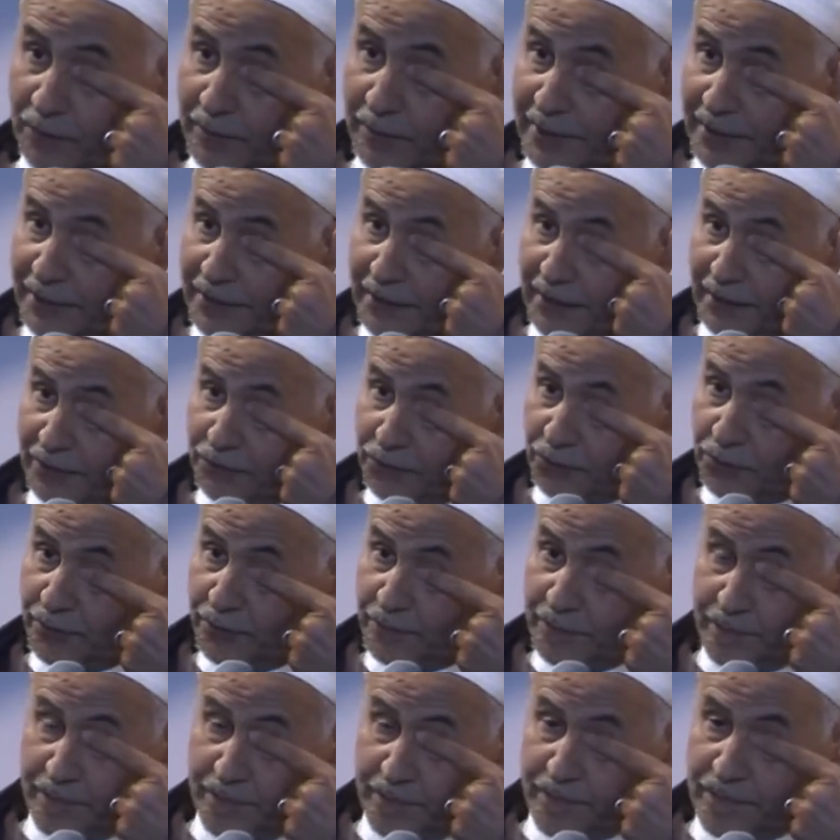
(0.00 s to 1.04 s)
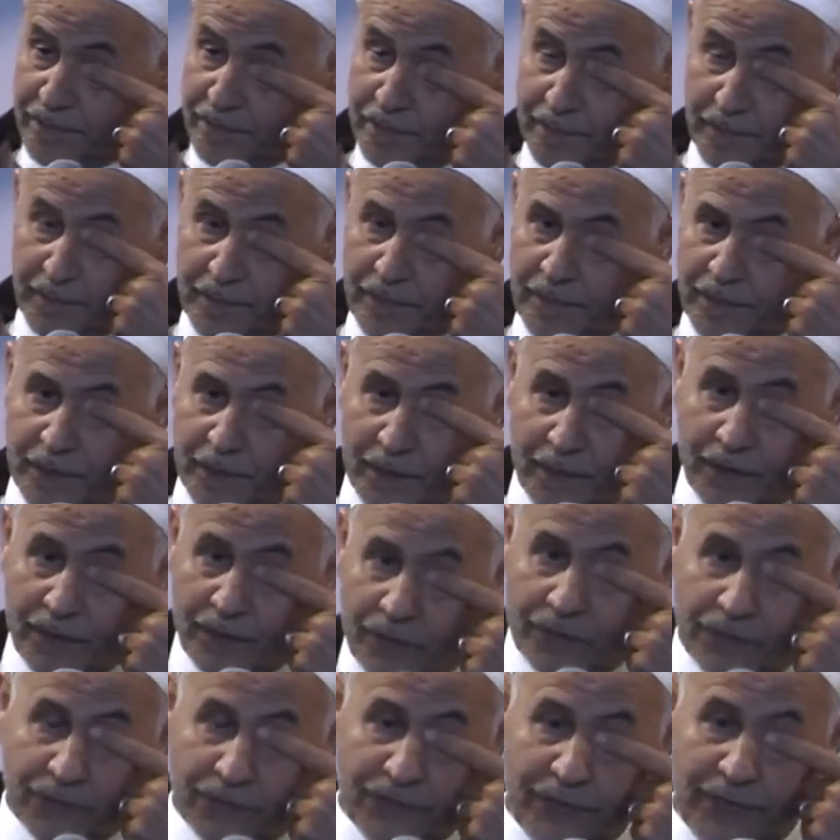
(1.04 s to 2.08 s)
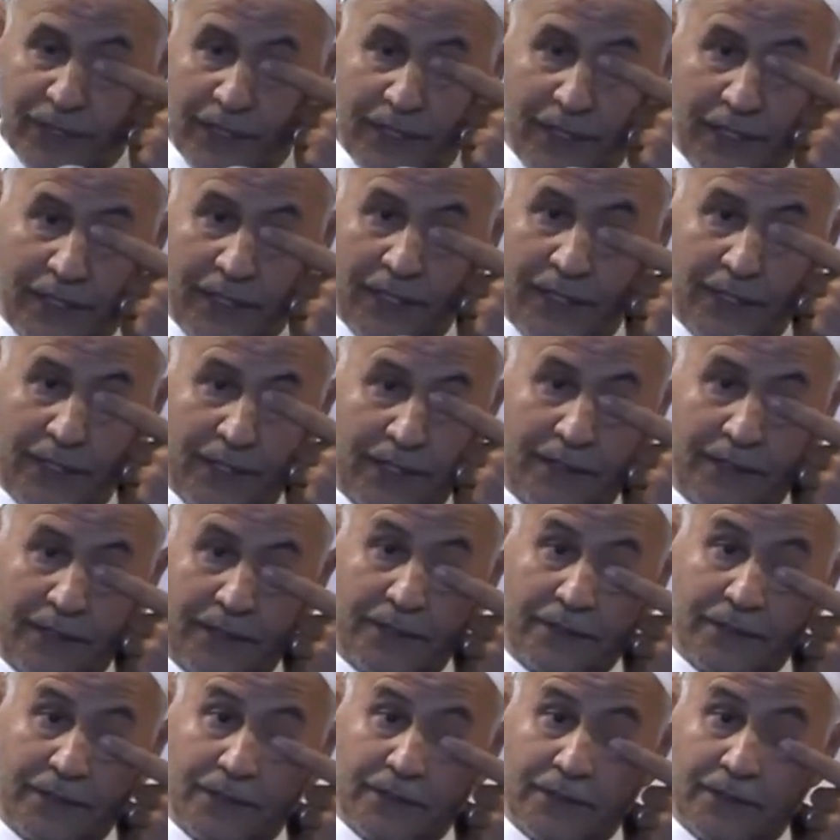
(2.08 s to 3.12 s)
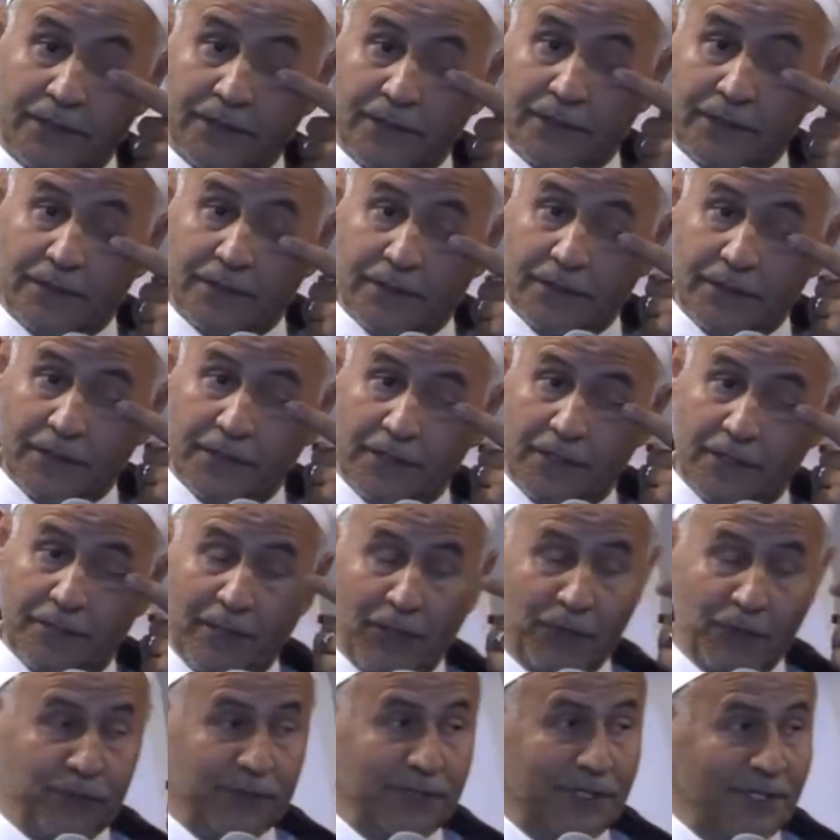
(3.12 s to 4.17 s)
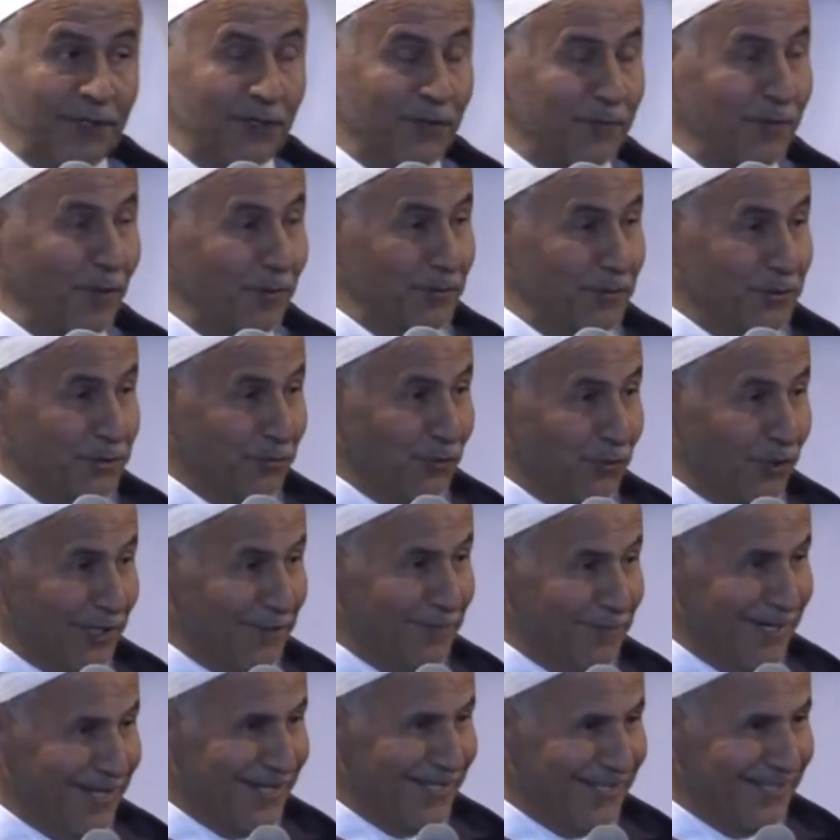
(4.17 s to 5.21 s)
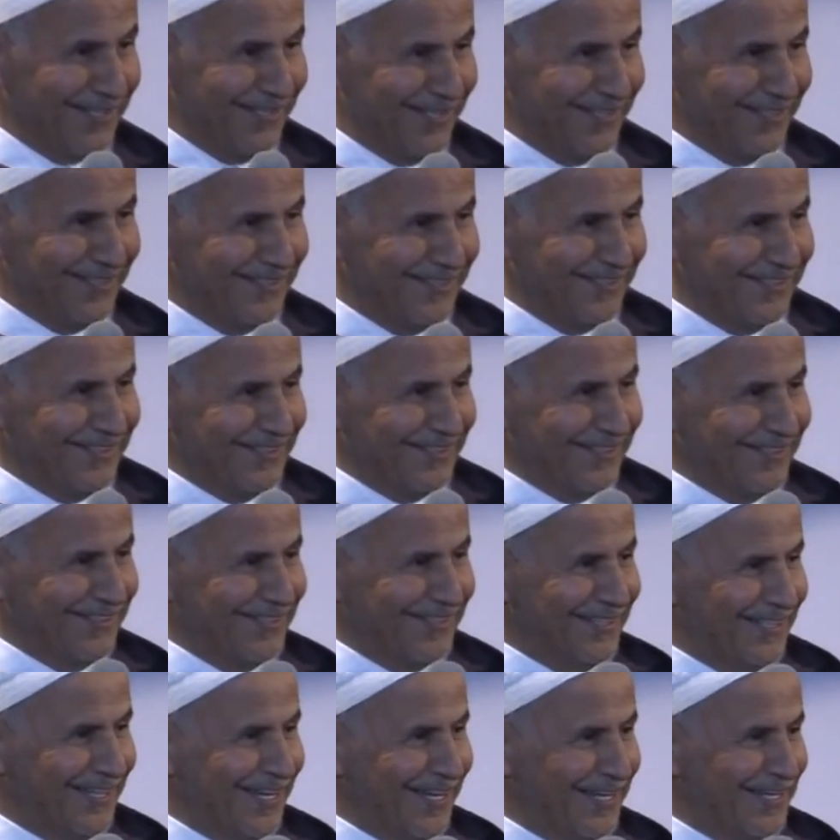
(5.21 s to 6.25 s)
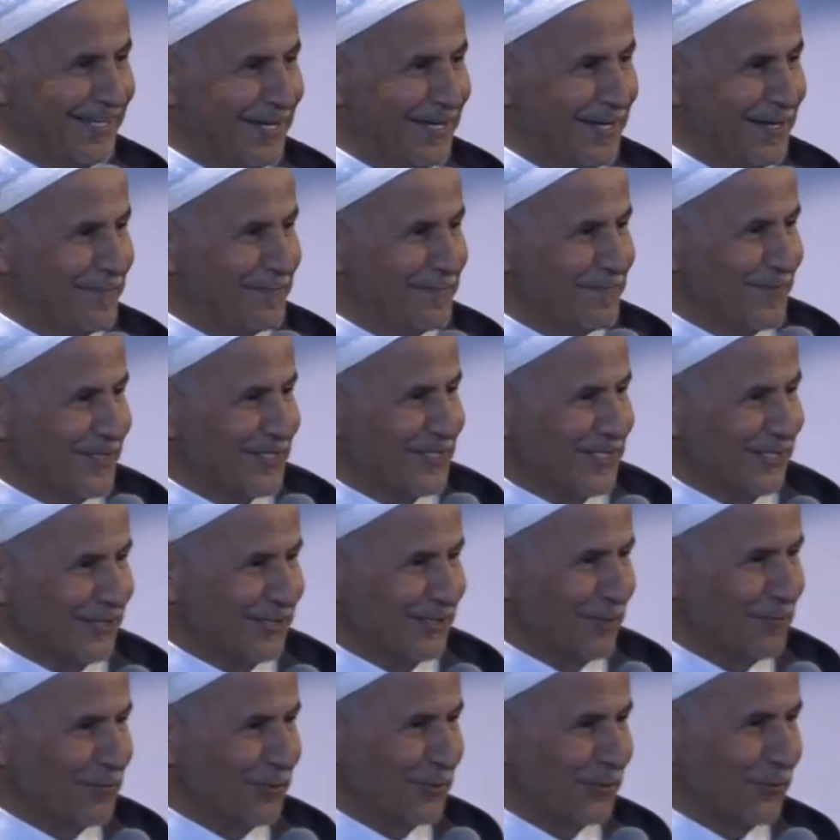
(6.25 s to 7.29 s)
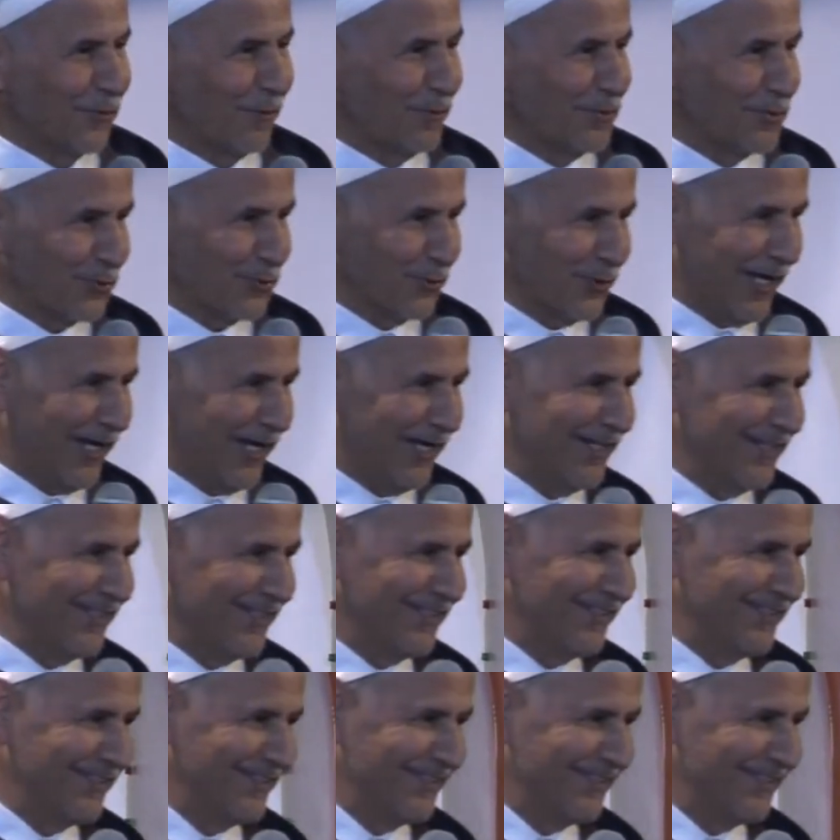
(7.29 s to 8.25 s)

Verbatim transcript: وبركاته فكما قلنا لكم يوم الجمعة الماضية أن الأيام ستمر وبسرعة